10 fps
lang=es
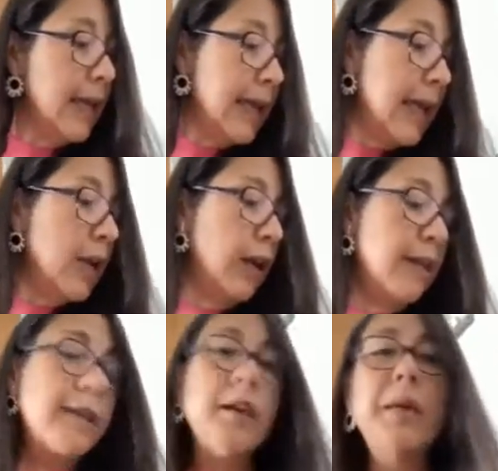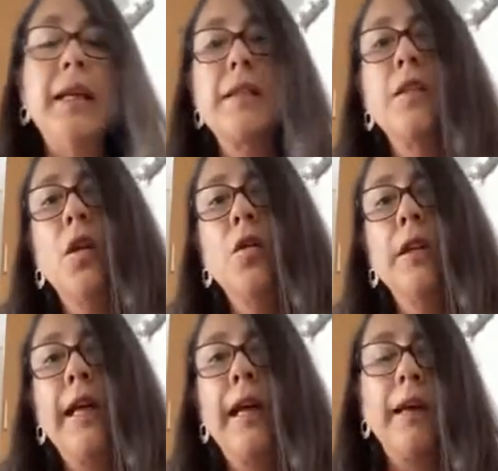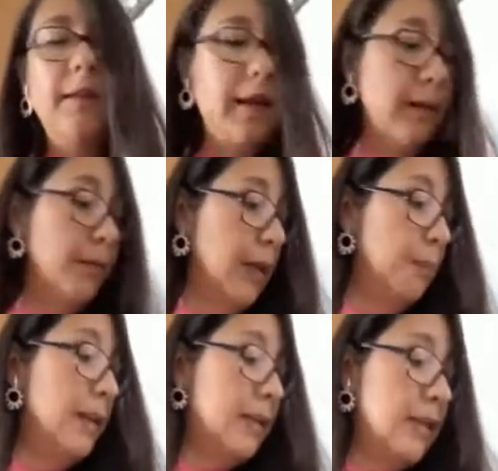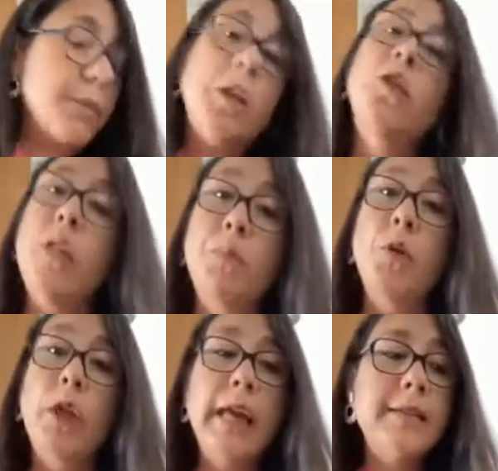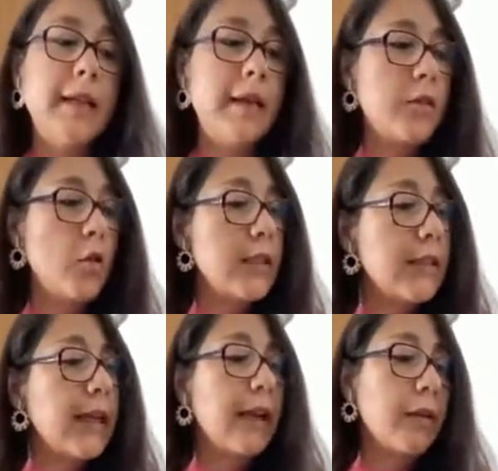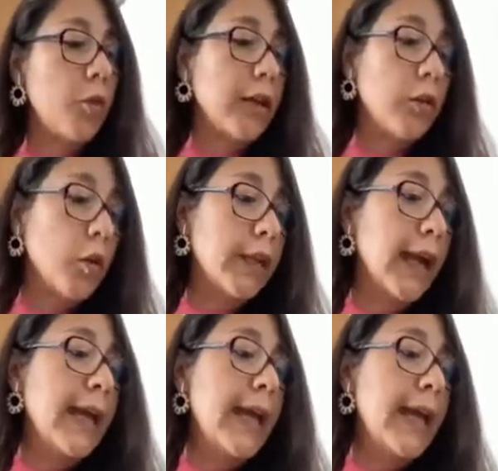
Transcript: y con la determinación del precisamiento de por qué se solicita la revocatoria.